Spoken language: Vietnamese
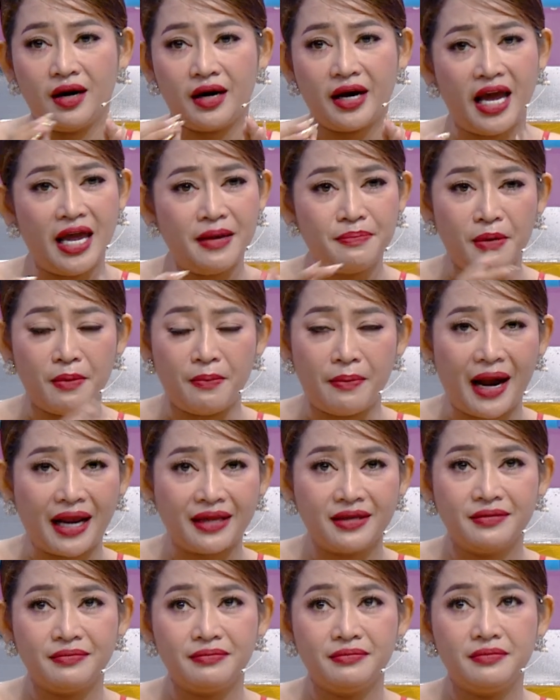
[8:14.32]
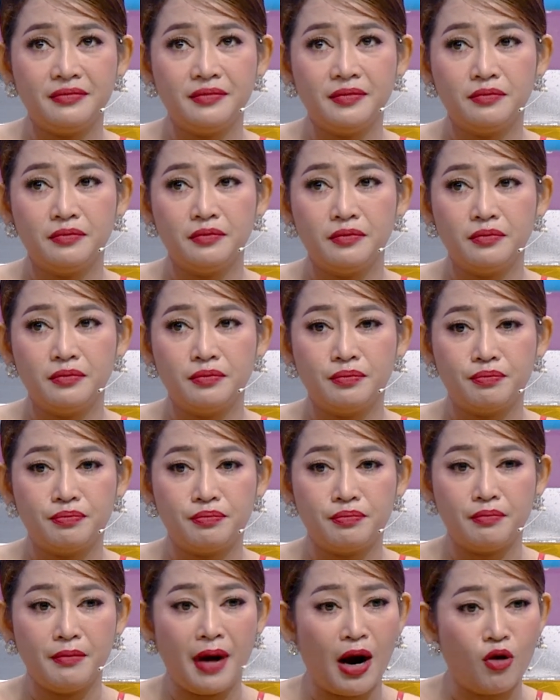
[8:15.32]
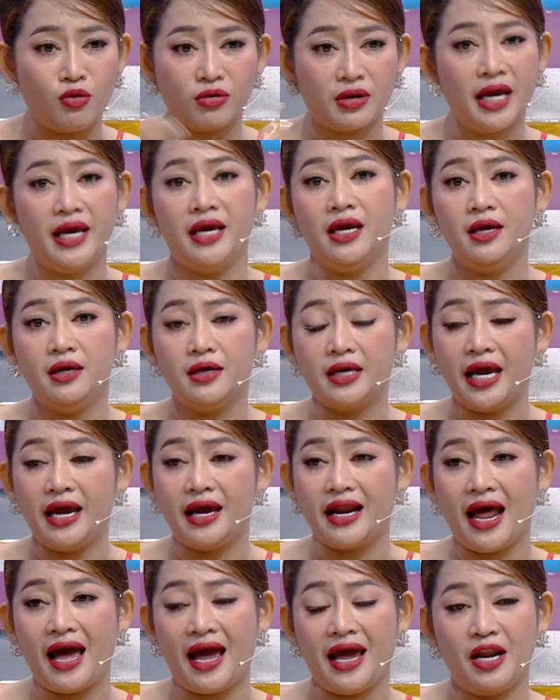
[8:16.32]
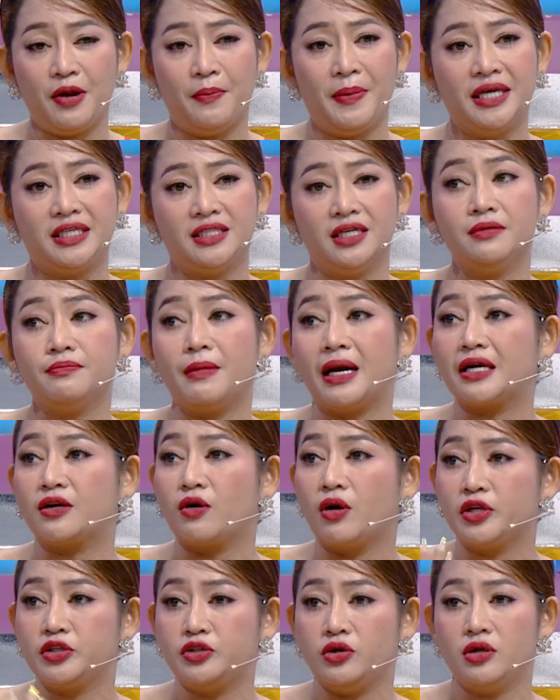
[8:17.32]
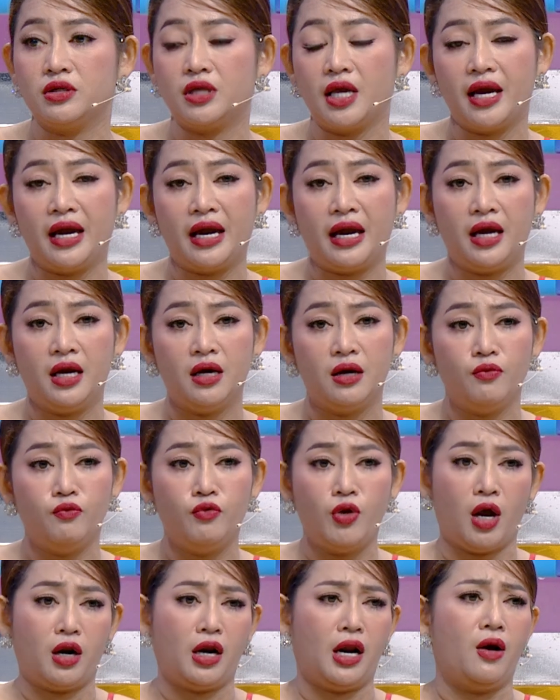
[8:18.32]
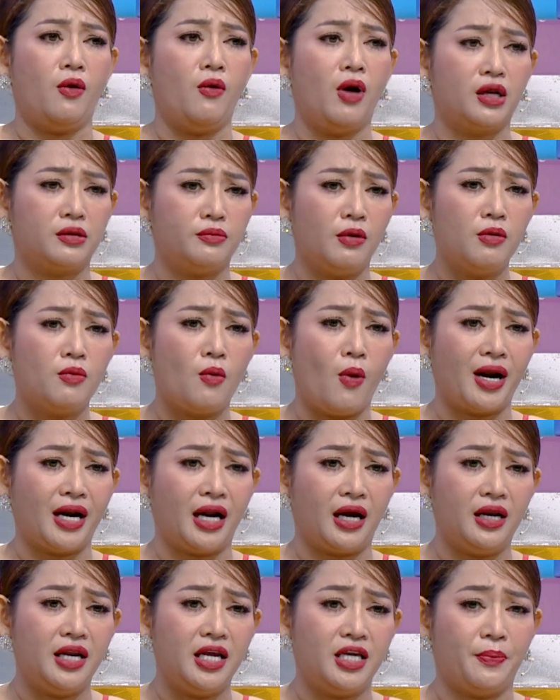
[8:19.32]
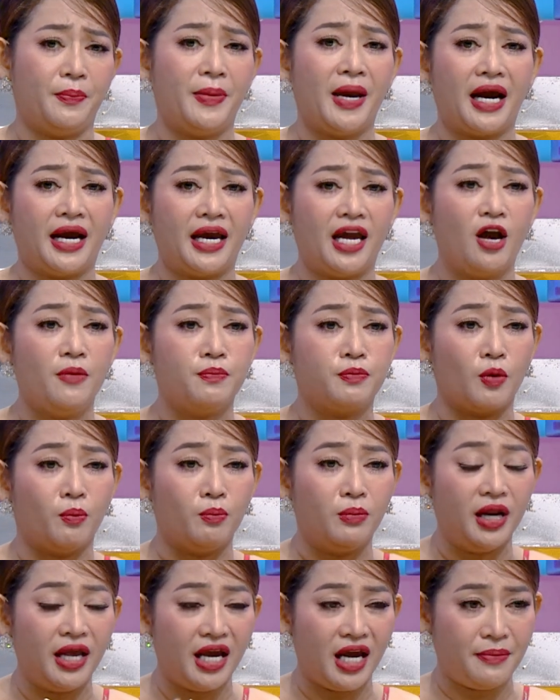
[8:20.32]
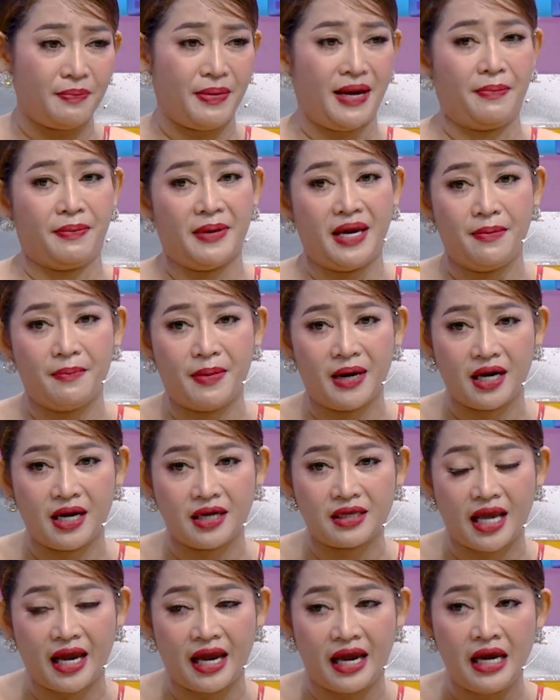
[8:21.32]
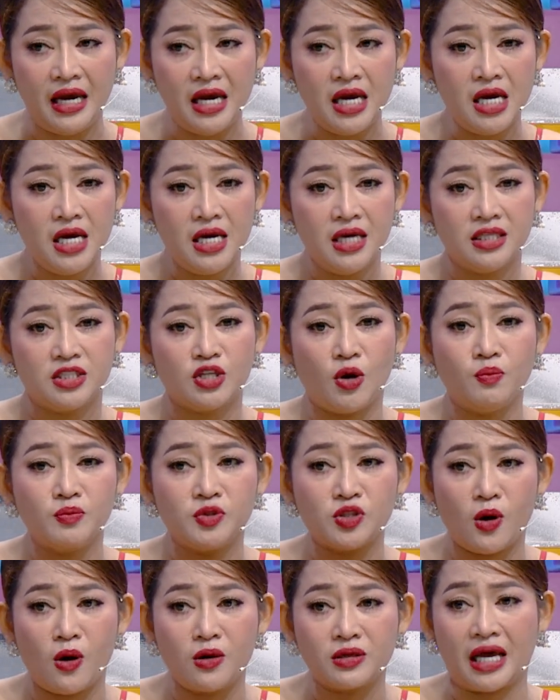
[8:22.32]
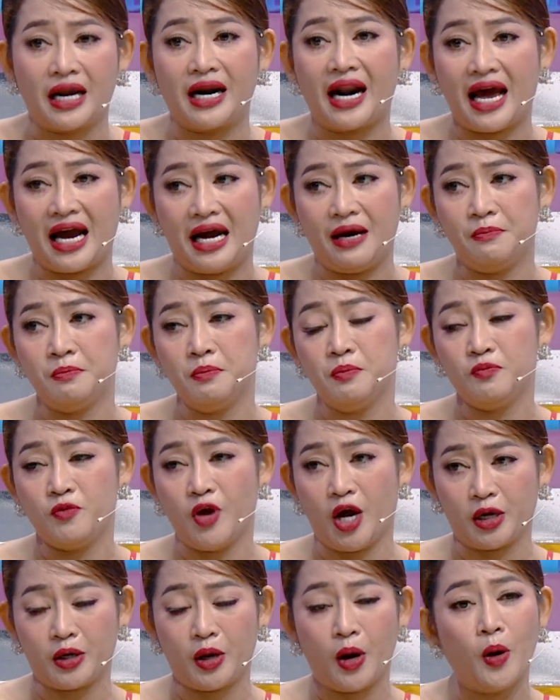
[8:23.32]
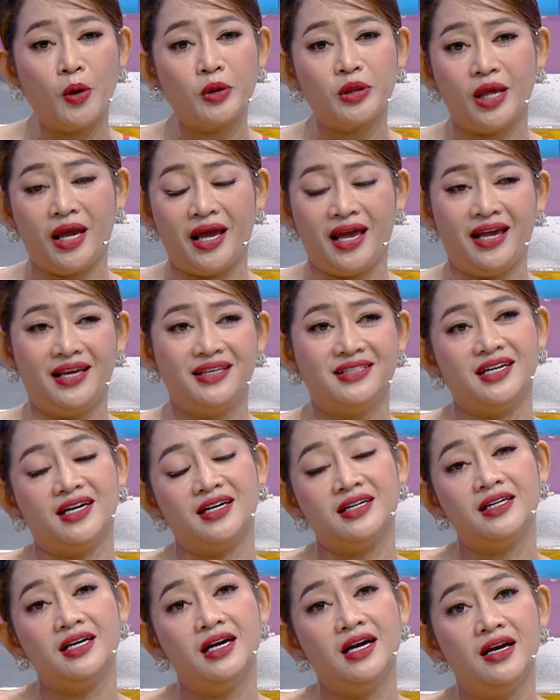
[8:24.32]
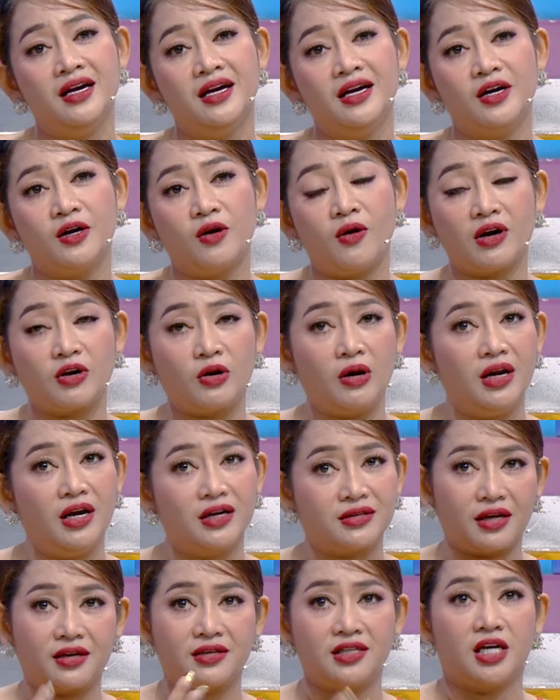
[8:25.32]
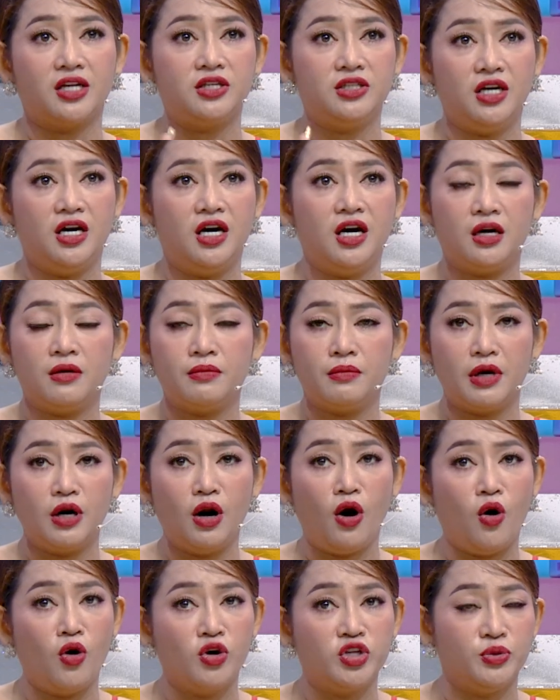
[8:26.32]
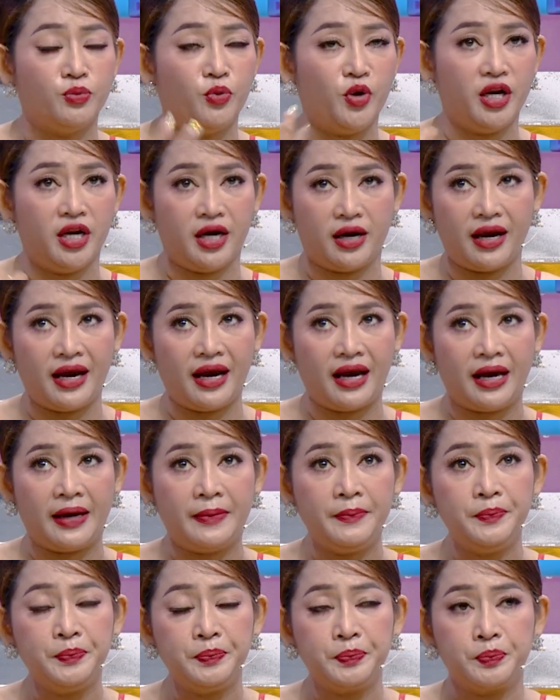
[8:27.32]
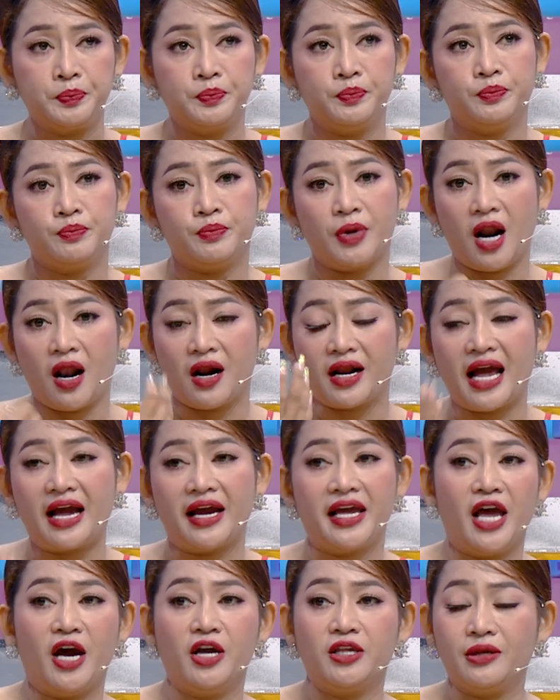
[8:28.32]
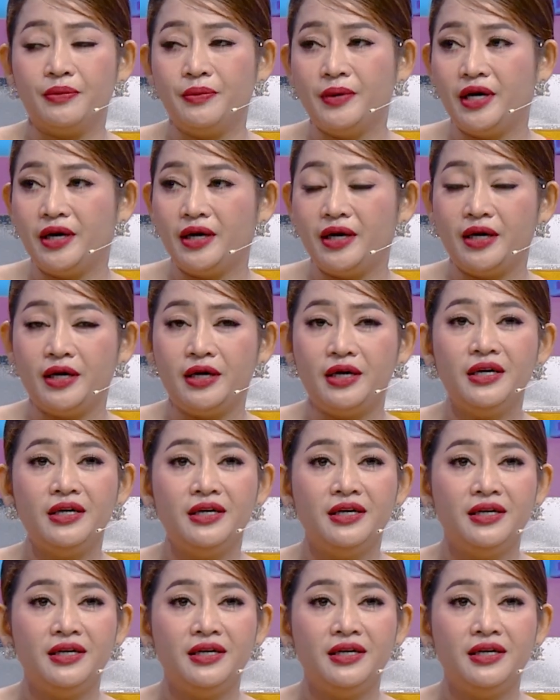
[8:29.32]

kênh bờ văn bao ấy kê đài để bây chẳng bàn quạt yol tha vì ở đặc quạt phong quạt đặc kia chặt cái hơi tùm liê đẹp cái bánh năng tha song song cả đám vì ở khó tê trắng quạt còn lực đặc chặt dương đồ chỉ mũi năng ca bắt đầu càng nghe ấy thơ